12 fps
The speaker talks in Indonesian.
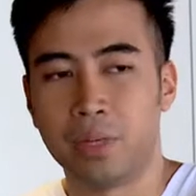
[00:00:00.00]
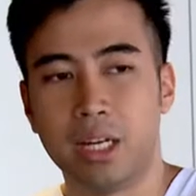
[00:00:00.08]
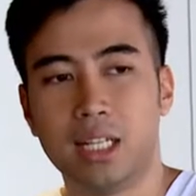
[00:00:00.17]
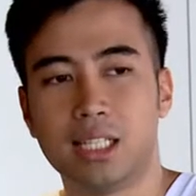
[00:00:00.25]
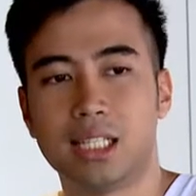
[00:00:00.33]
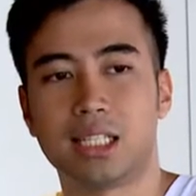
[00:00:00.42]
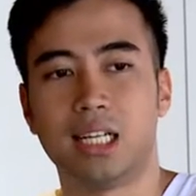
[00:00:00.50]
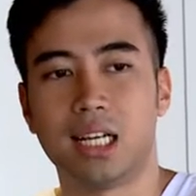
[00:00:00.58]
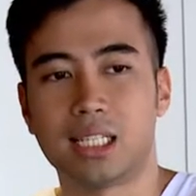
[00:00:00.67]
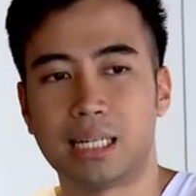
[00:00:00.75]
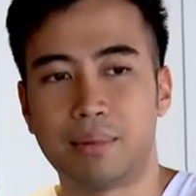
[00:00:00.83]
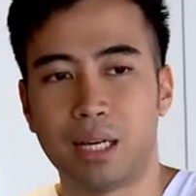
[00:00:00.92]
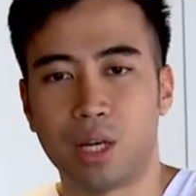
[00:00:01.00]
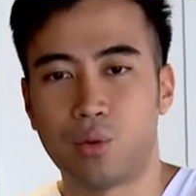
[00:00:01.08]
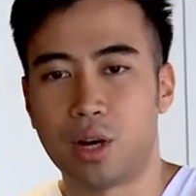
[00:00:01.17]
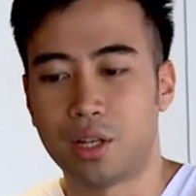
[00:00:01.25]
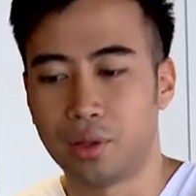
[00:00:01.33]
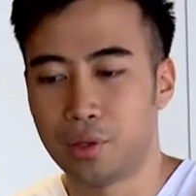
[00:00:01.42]
jadi Zaskia sama
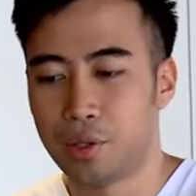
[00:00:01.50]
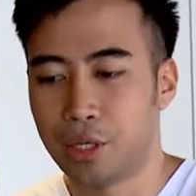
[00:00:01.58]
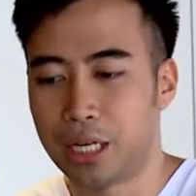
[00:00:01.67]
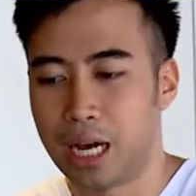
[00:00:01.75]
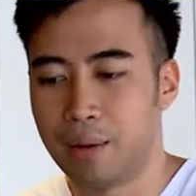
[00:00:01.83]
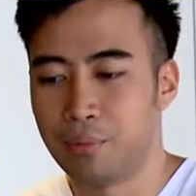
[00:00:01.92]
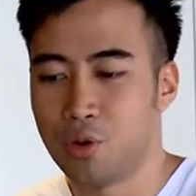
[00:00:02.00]
Irwan tuh yang